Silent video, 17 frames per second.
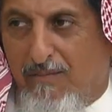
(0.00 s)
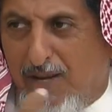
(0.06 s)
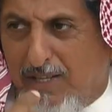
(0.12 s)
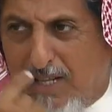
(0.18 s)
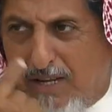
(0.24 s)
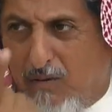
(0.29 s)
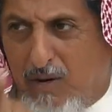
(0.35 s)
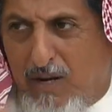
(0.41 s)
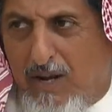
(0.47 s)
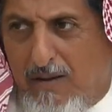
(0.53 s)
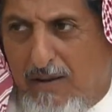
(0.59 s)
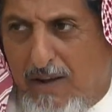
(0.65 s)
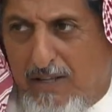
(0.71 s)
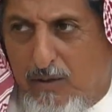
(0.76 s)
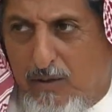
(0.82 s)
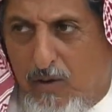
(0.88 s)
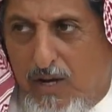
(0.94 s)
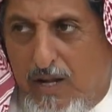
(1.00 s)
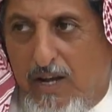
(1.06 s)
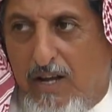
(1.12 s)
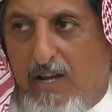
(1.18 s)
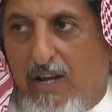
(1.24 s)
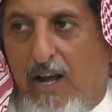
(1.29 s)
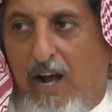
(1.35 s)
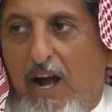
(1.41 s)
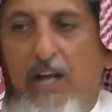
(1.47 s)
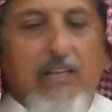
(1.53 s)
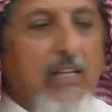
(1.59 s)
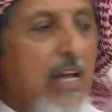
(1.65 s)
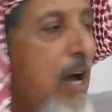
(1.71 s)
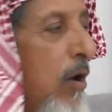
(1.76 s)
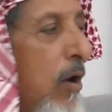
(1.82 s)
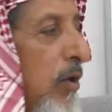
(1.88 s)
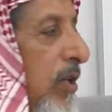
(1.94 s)
ما أدري والله أي دولة
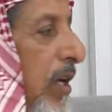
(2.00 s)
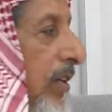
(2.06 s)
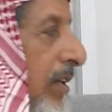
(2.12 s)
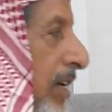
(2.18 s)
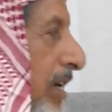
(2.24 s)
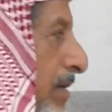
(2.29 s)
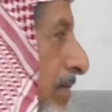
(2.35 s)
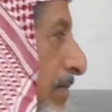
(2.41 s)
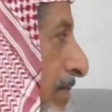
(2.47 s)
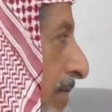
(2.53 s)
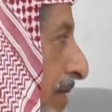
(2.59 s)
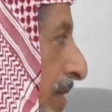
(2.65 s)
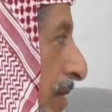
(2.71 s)
حتى ياخذ تطعيم